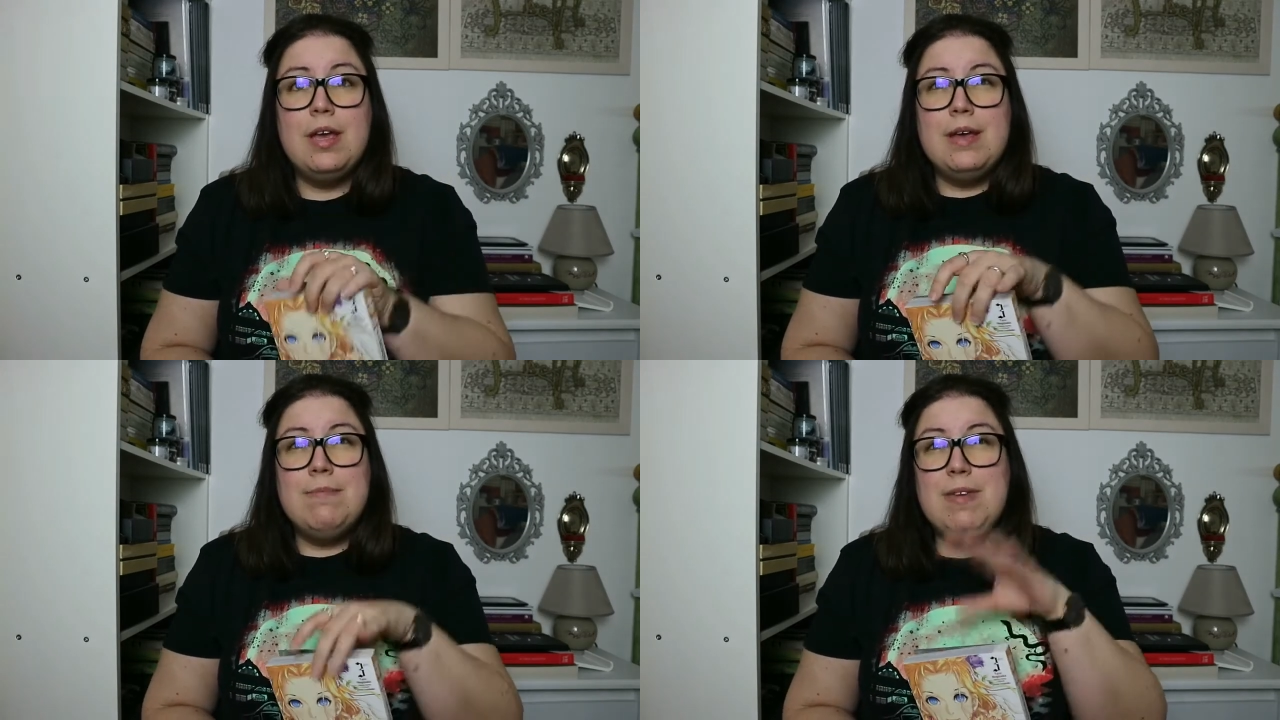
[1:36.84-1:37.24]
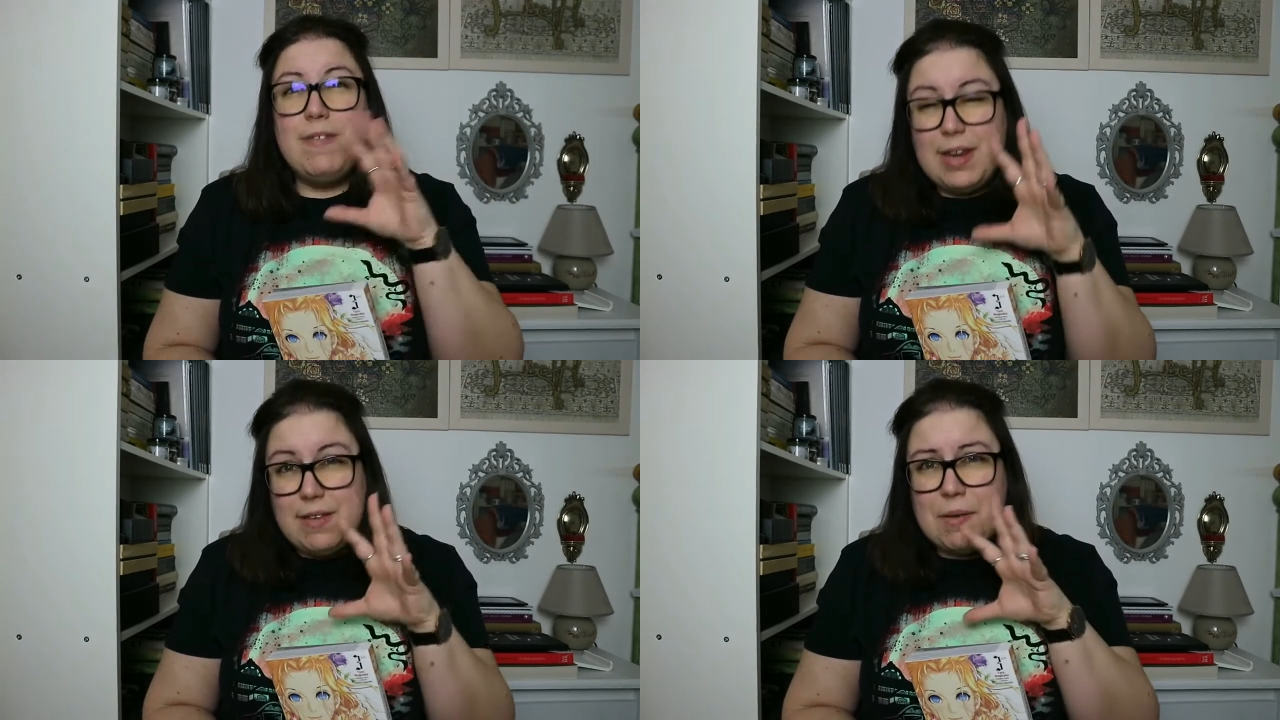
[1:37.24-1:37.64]
mi
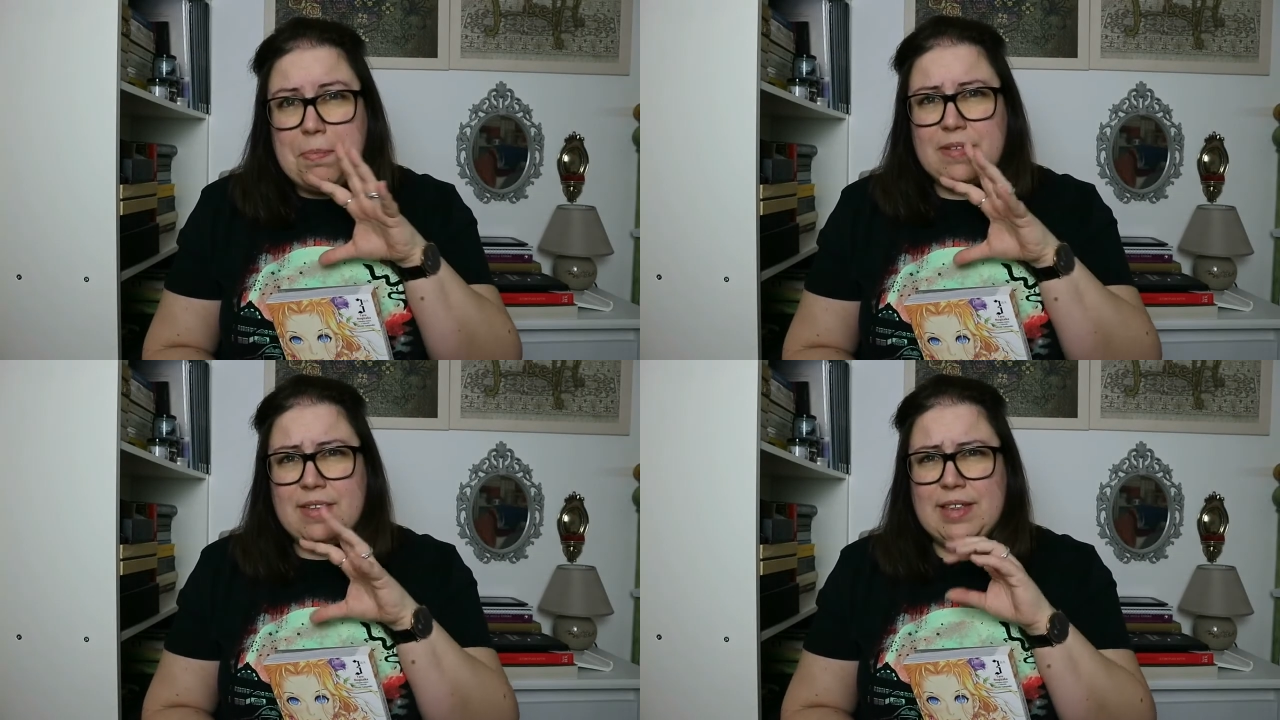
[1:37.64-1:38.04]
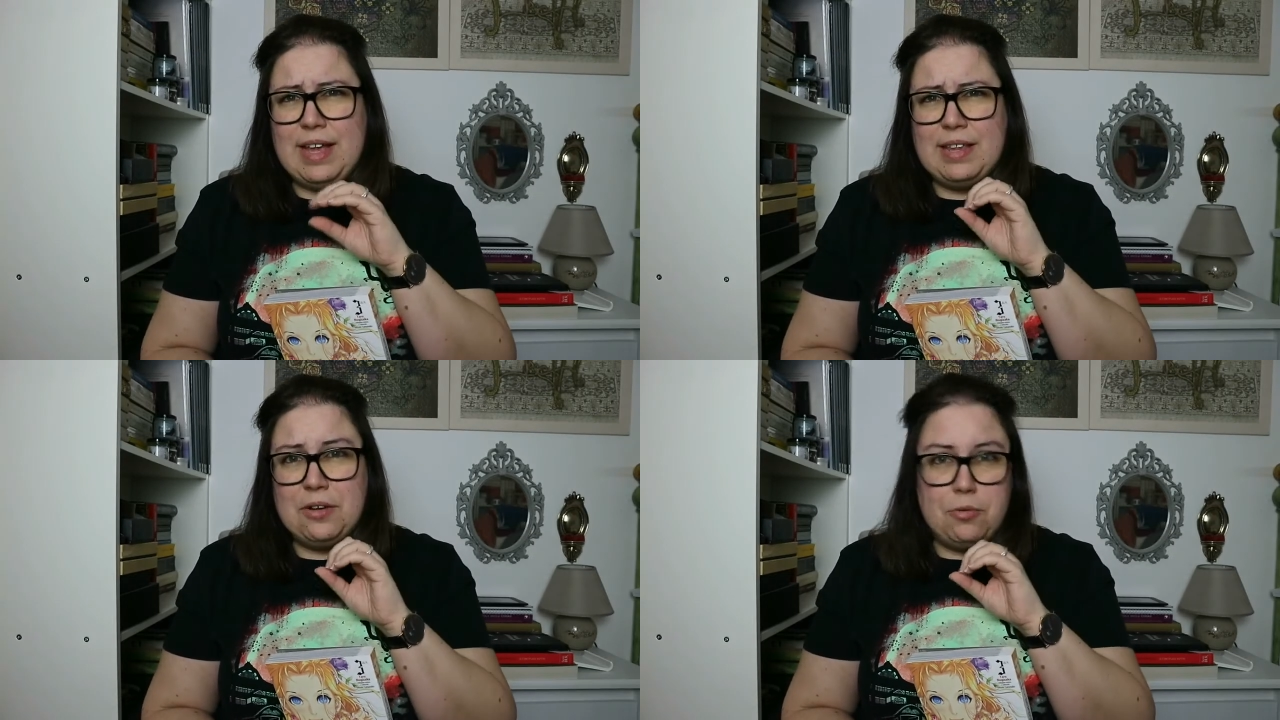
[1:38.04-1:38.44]
veniva
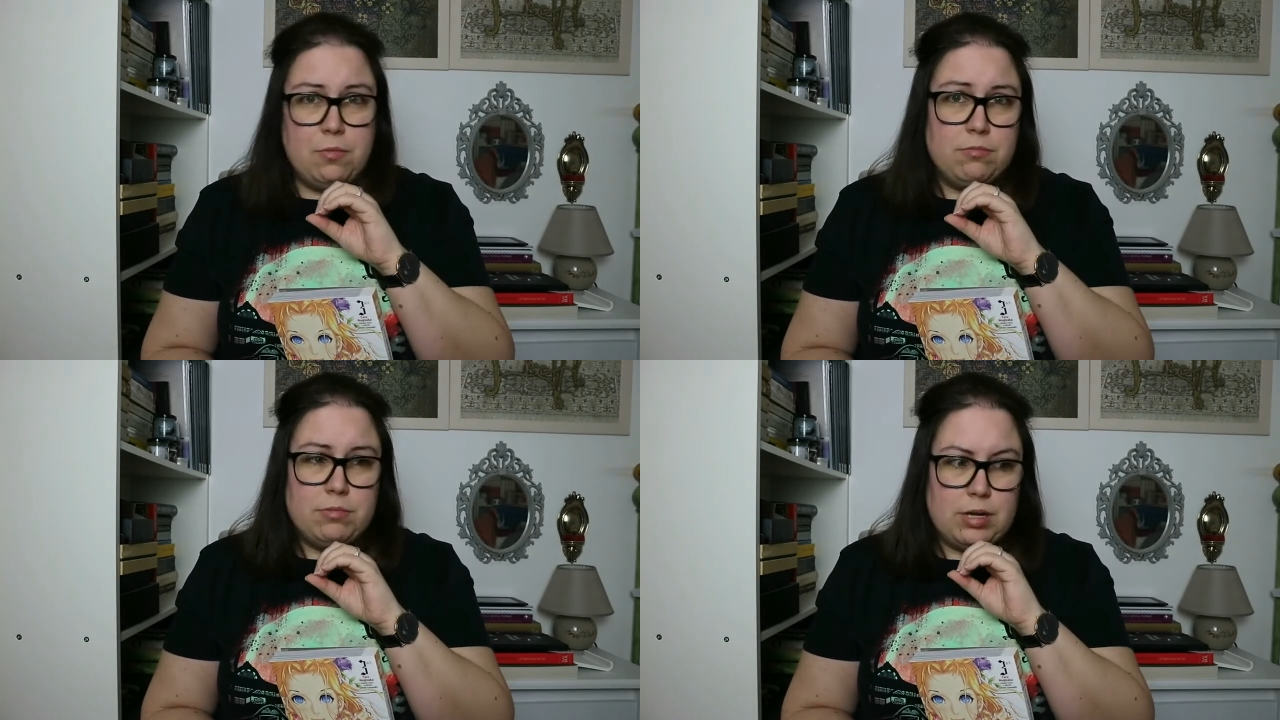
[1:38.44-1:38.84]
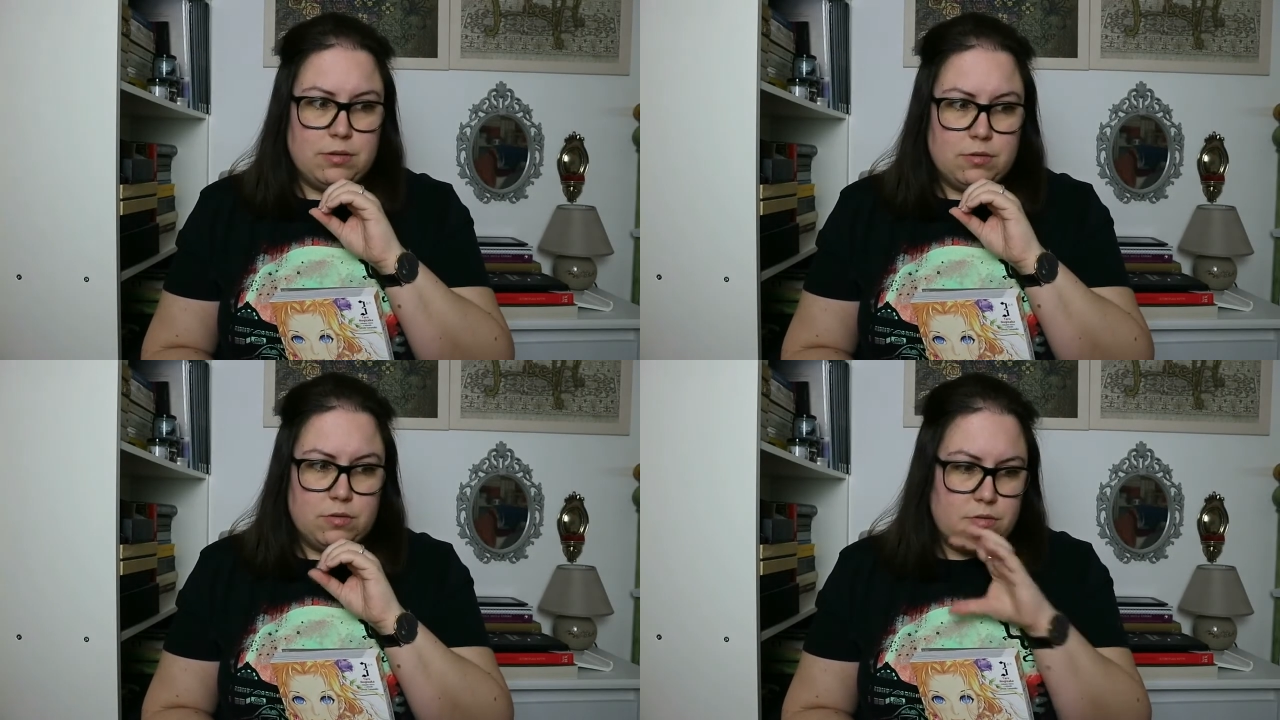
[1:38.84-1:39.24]
presentata come
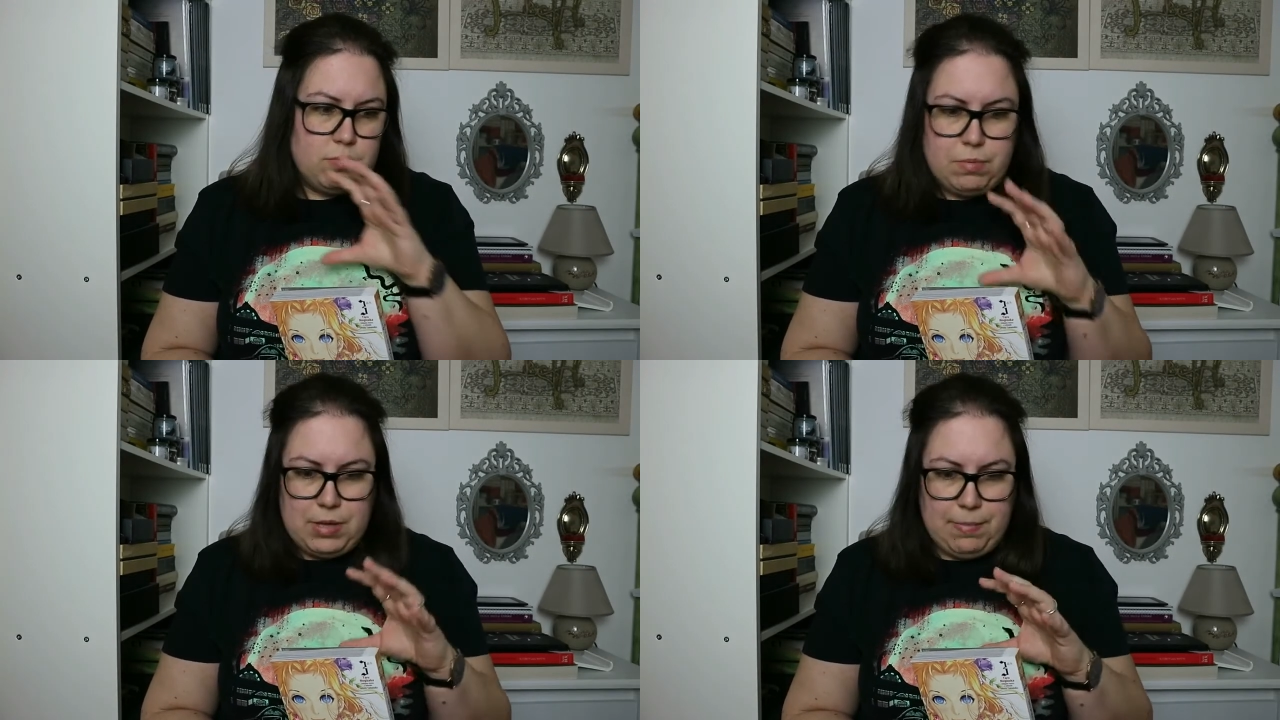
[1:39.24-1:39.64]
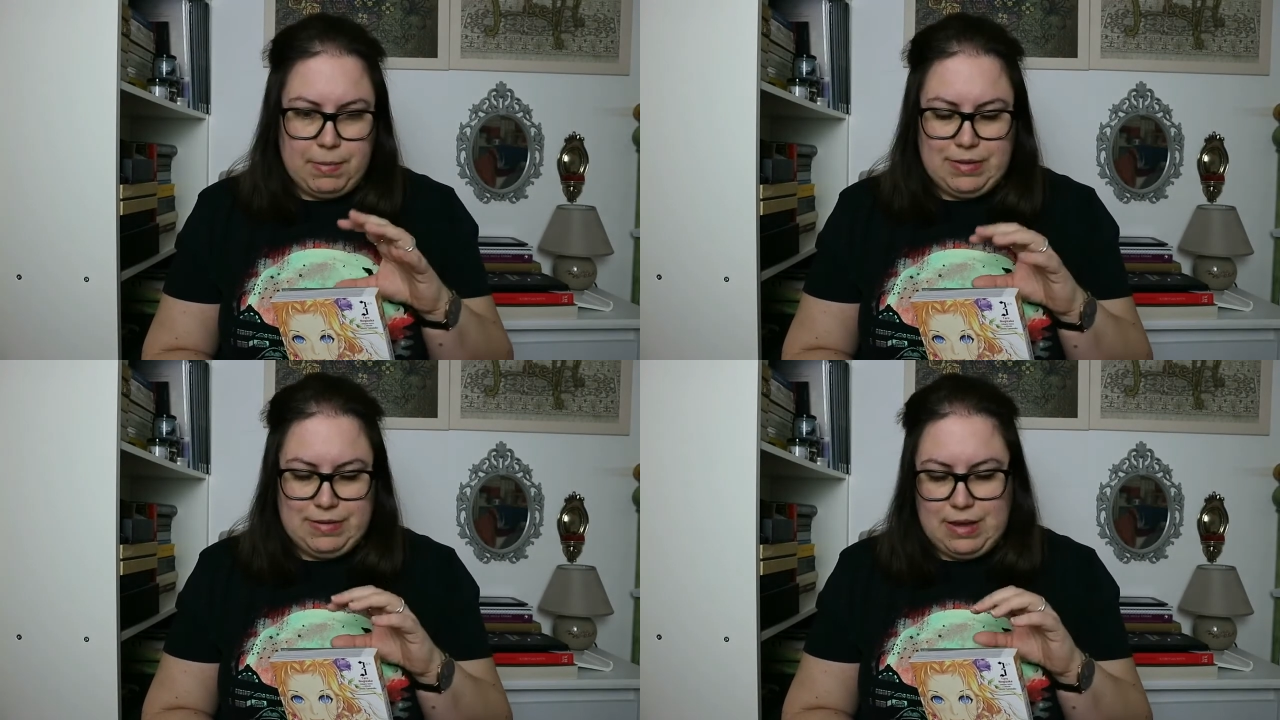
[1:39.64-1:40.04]
una stupida
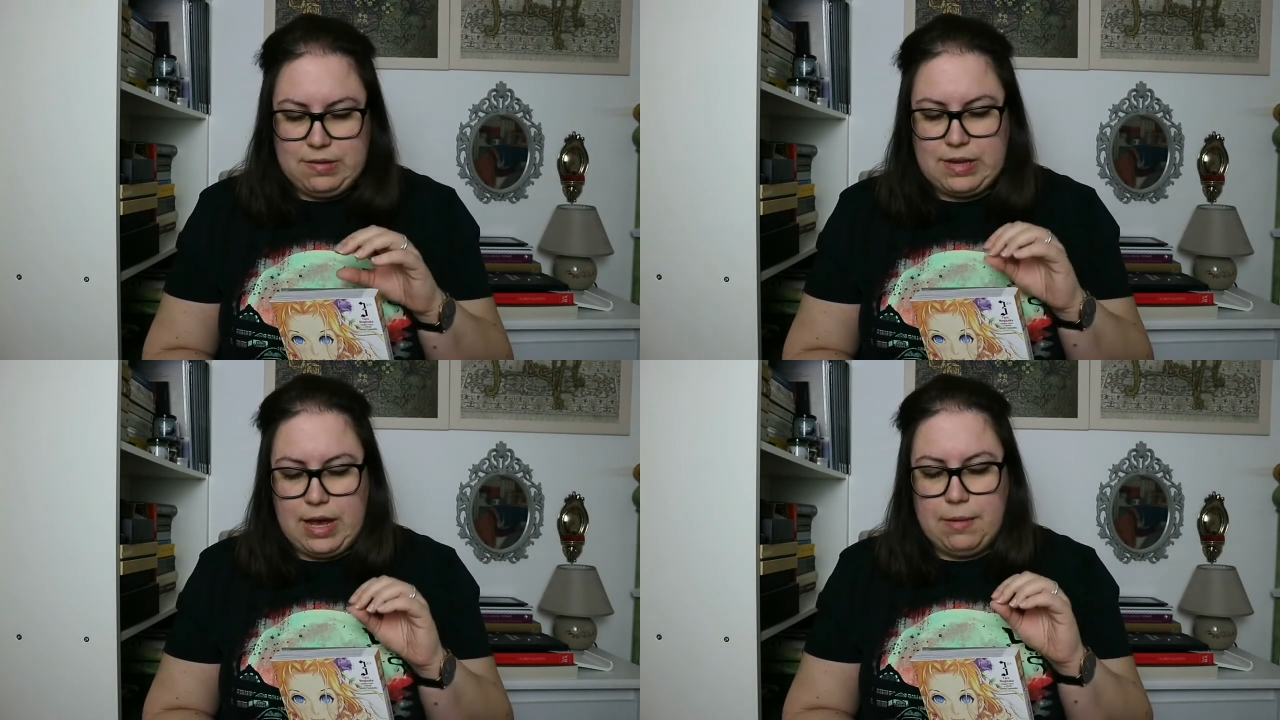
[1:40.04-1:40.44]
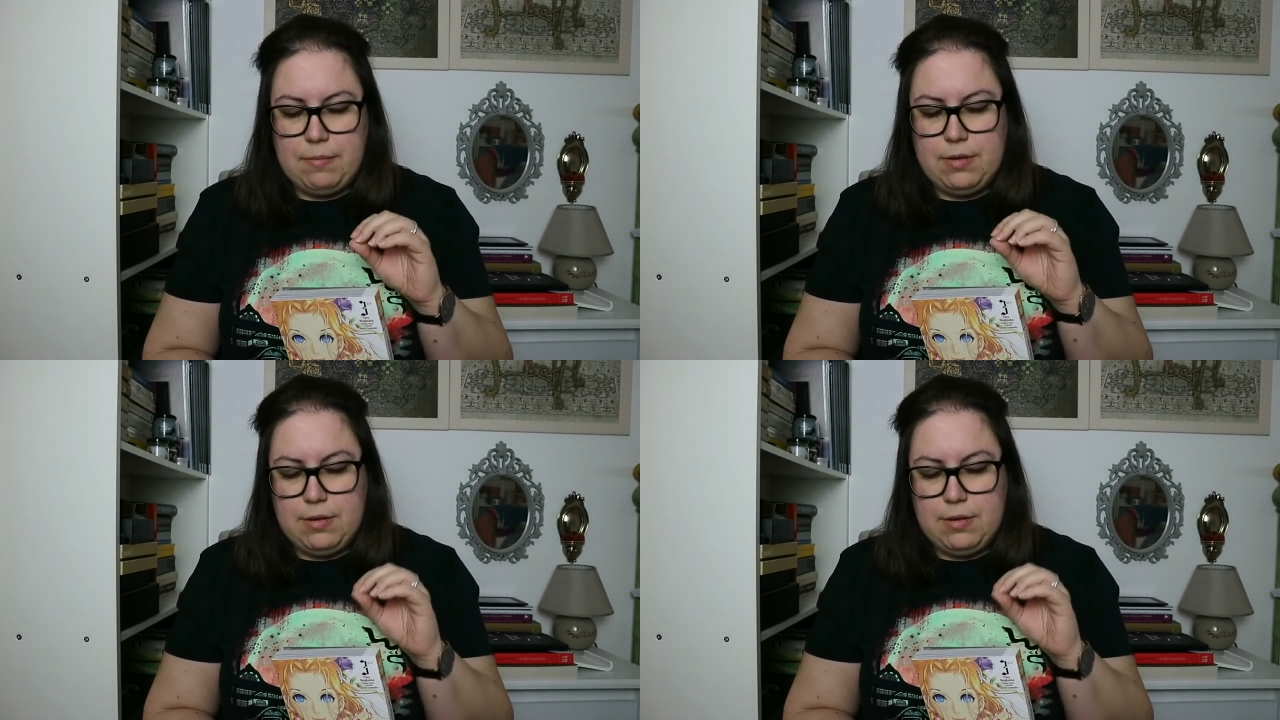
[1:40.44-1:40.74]
pazzesca,